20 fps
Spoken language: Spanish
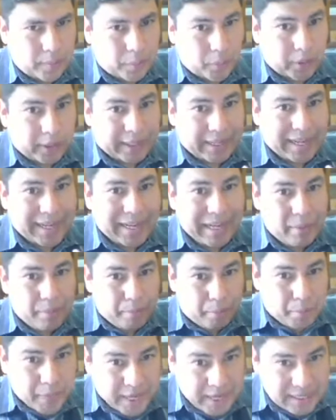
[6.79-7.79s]
porque Él
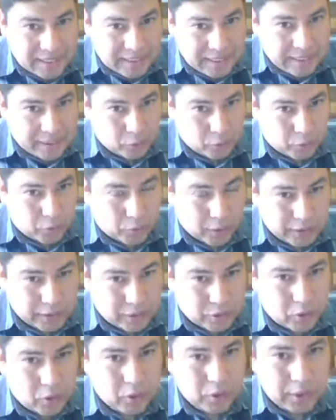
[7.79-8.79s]
empieza de tu
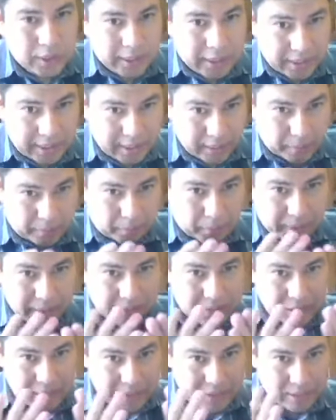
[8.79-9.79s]
corazón y
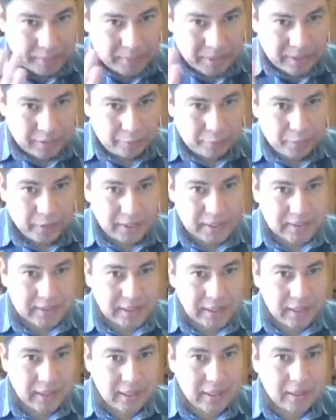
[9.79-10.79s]
después se
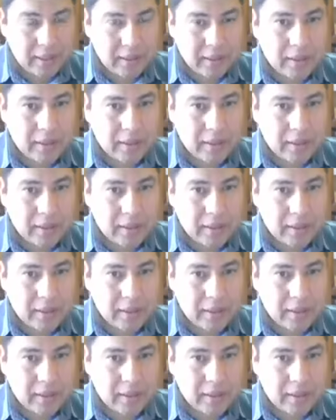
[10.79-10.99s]
manifiesta